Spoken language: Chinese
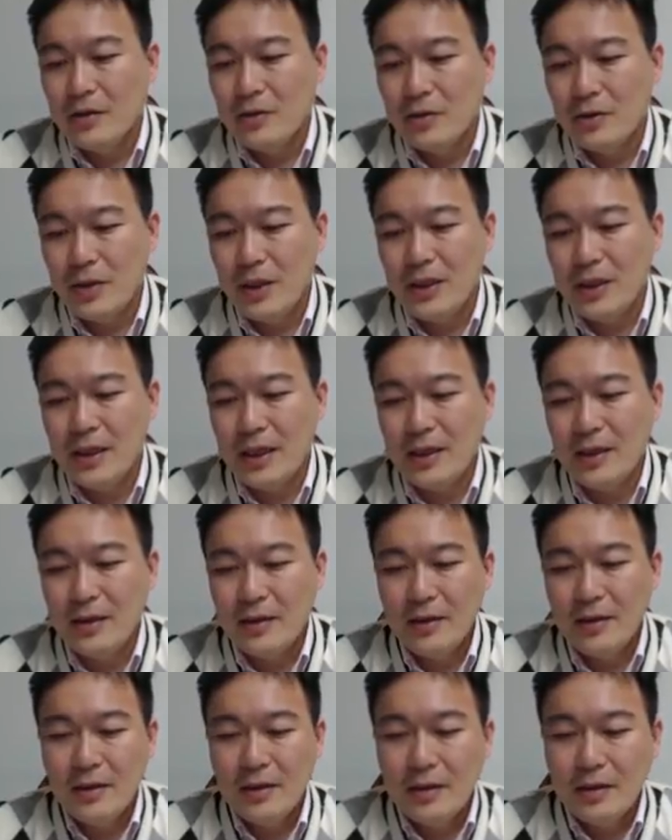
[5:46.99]
所以
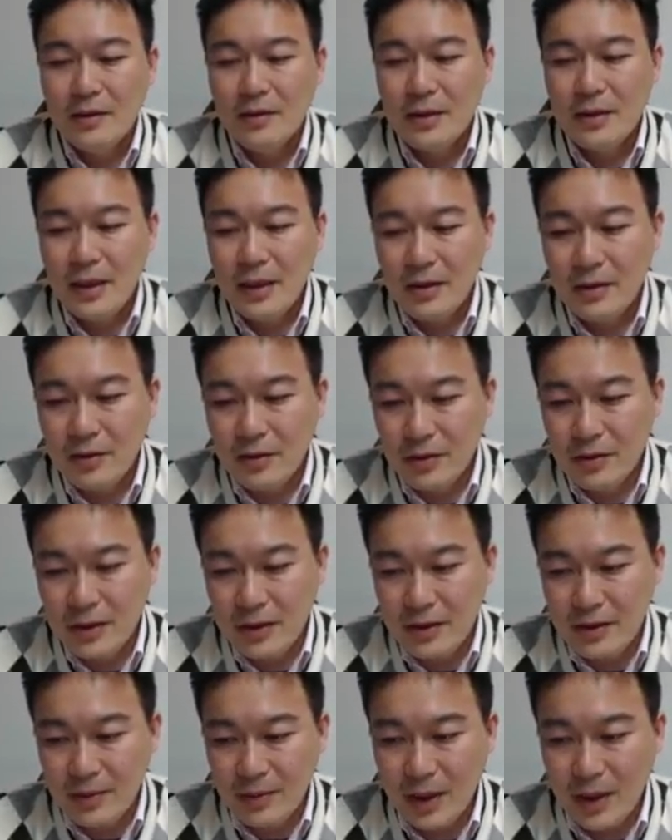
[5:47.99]
呢，这个东
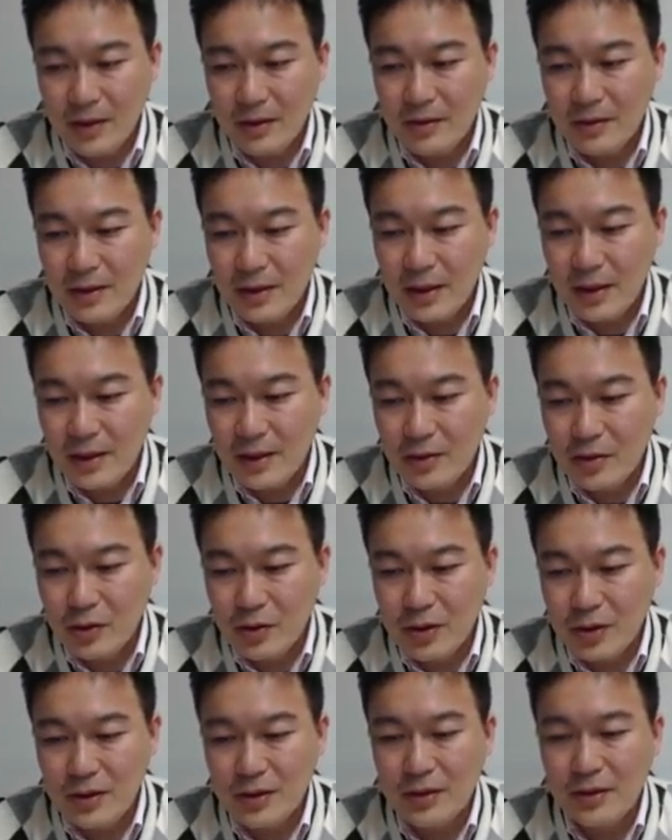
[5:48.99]
西是什么？这个
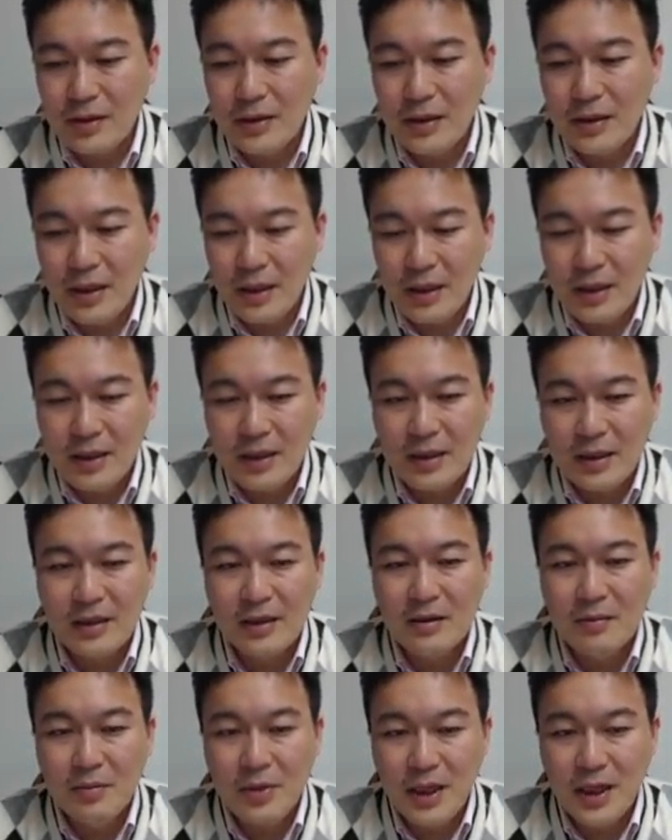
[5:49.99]
就是一
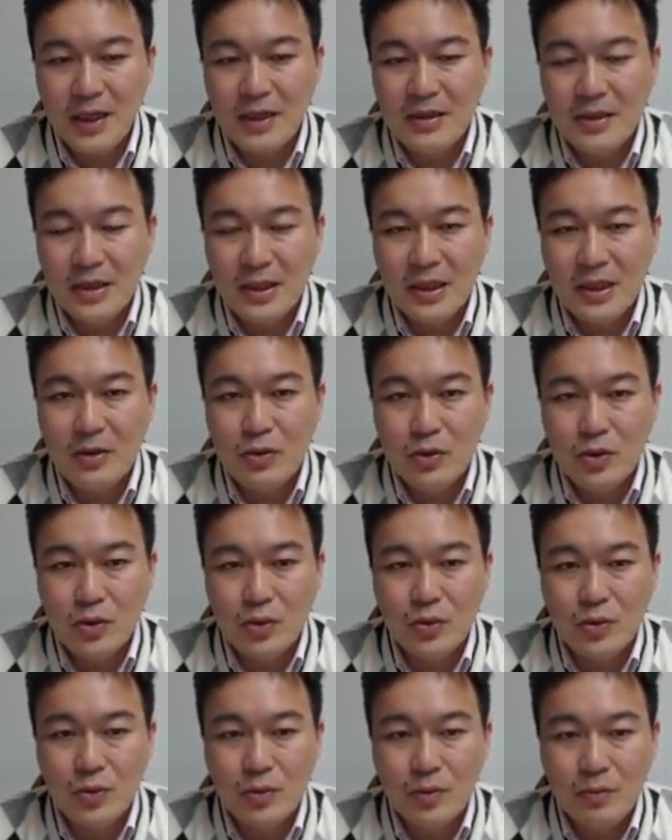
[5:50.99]
个偏心
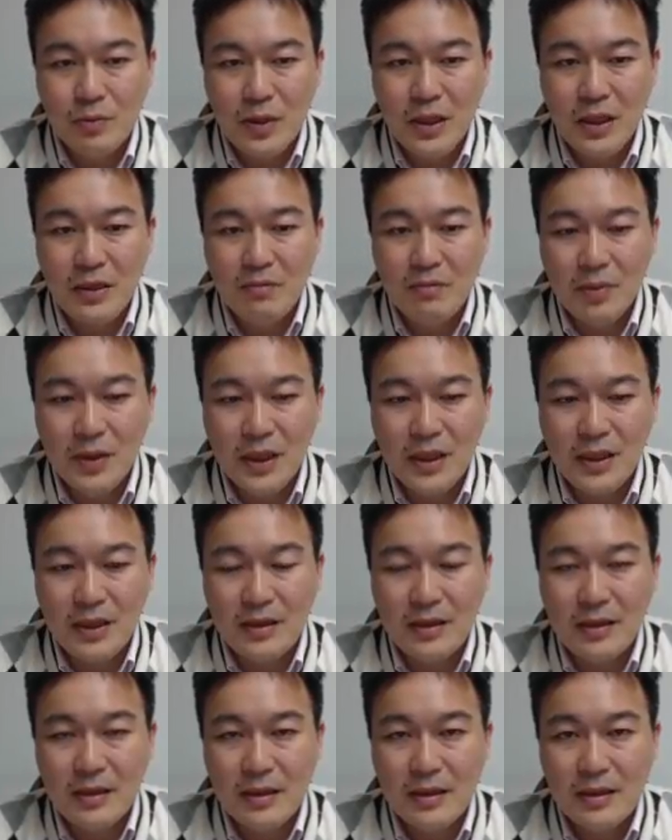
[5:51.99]
柱，拼
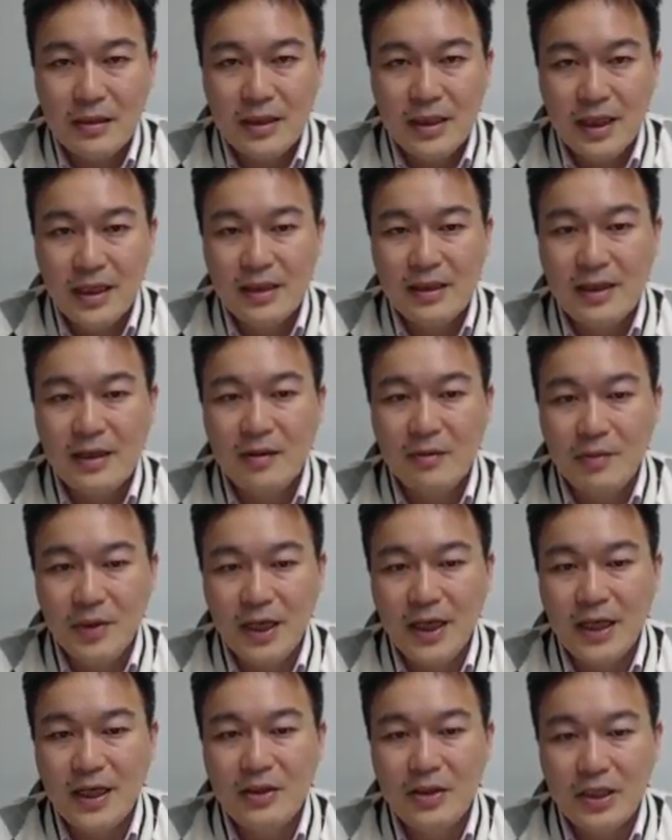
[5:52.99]
拼接的
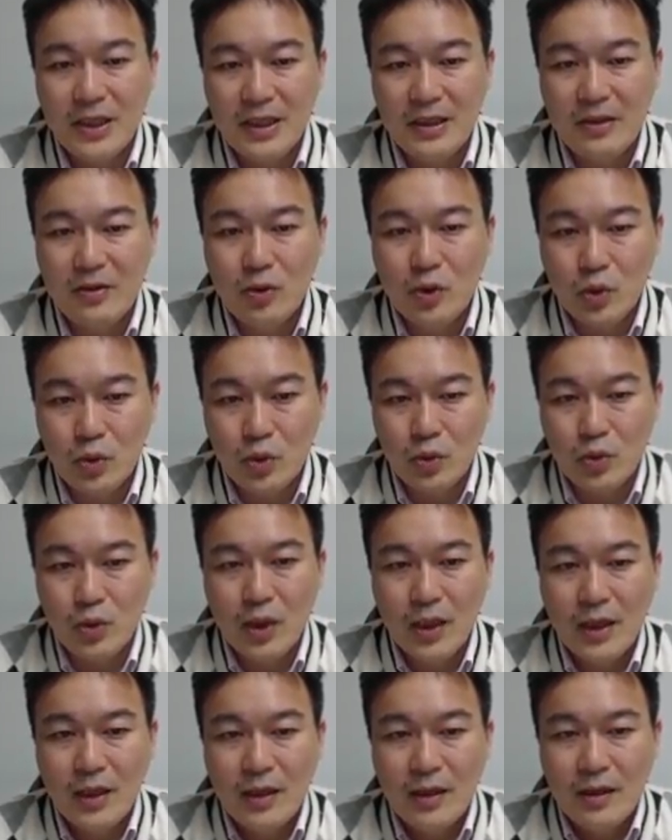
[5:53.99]
偏心柱，
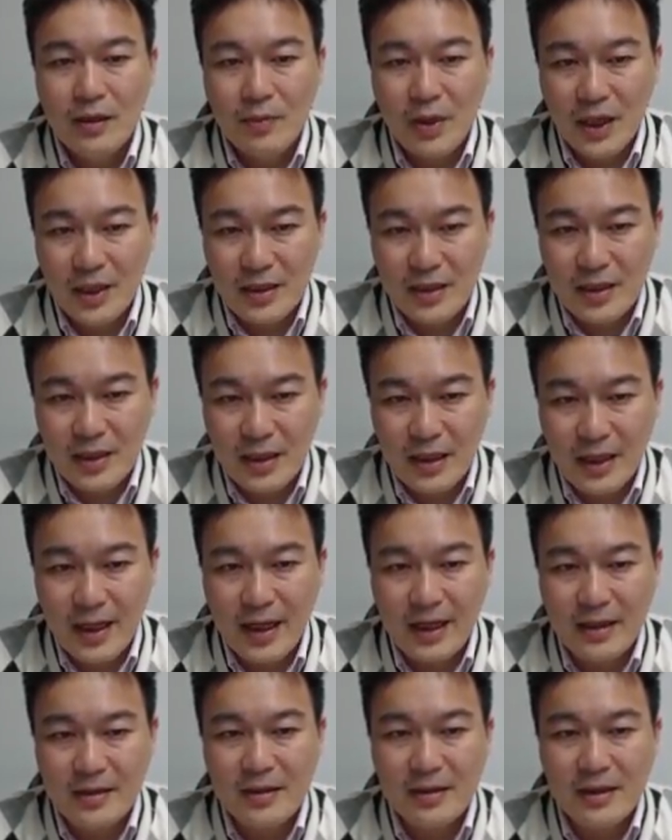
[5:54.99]
偏心
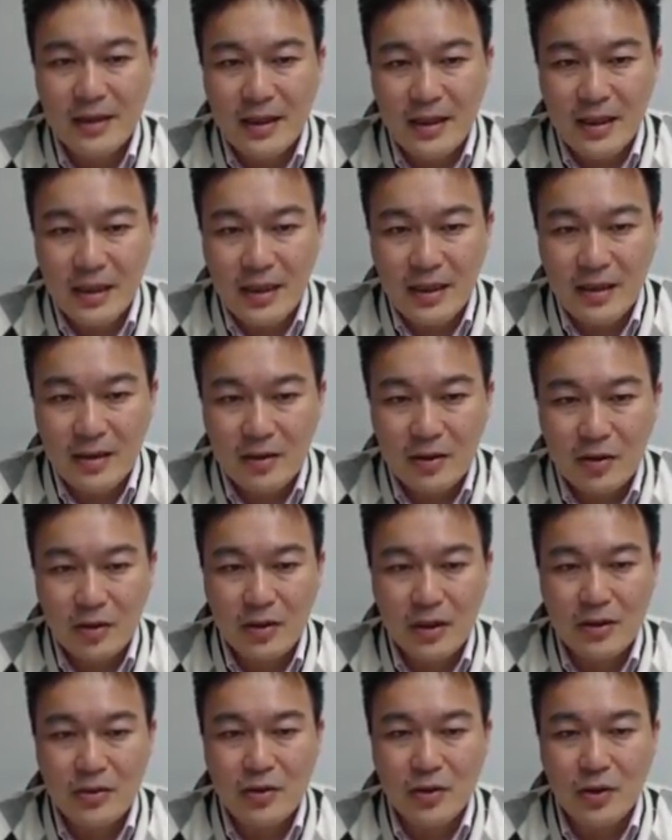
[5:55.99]
量是一，
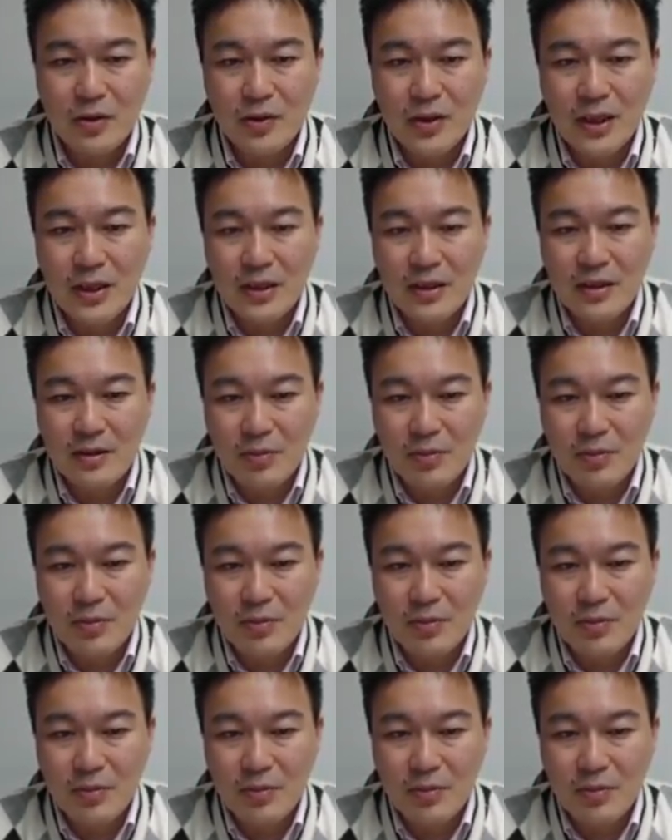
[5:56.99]
受到轴力